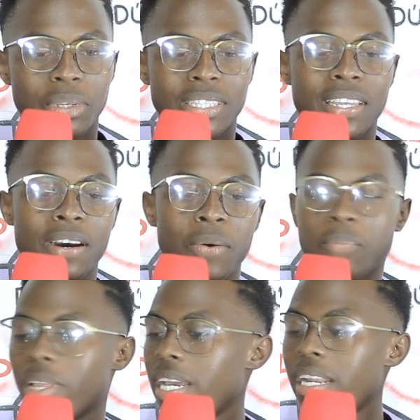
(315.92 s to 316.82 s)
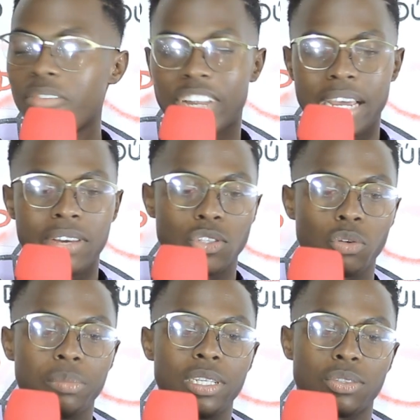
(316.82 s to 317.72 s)
então né, ela falava
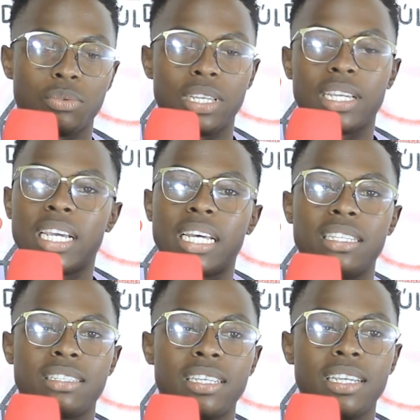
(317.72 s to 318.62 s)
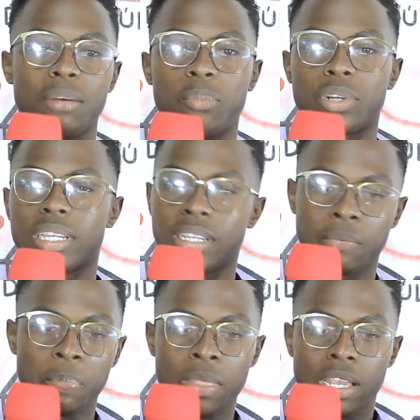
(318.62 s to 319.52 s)
sobre isto, né? E ela dizia, porque
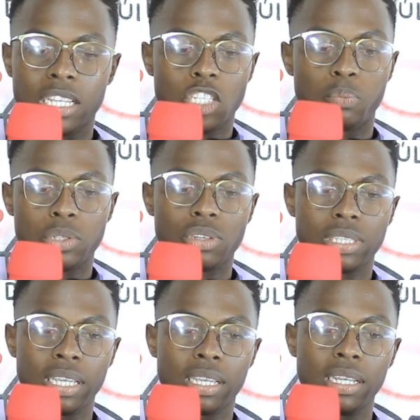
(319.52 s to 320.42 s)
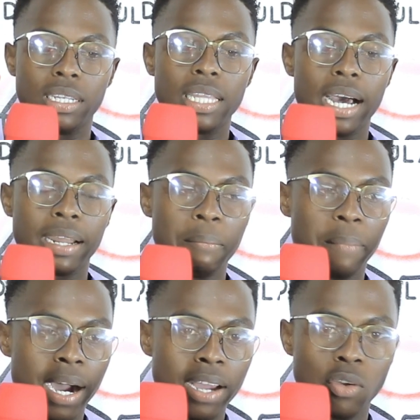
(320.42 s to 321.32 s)
essas pessoas têm que lhe dar em
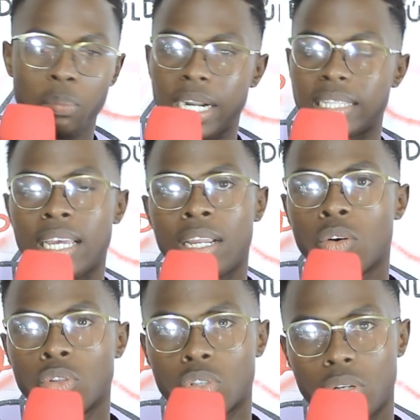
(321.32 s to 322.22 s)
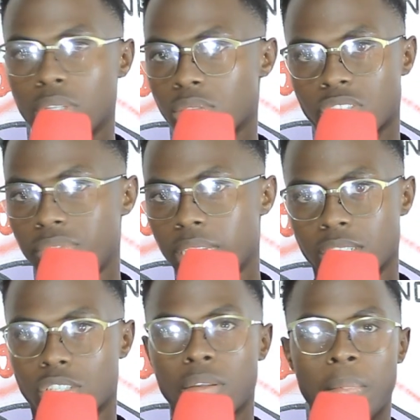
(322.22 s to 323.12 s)
banho para terem controle das suas
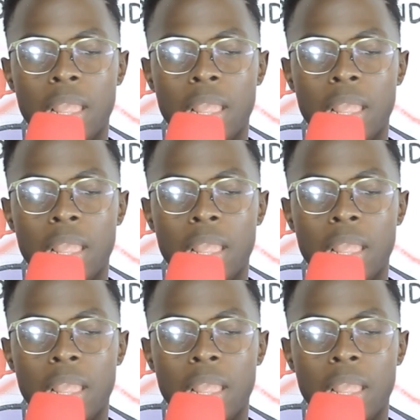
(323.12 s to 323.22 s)
finanças.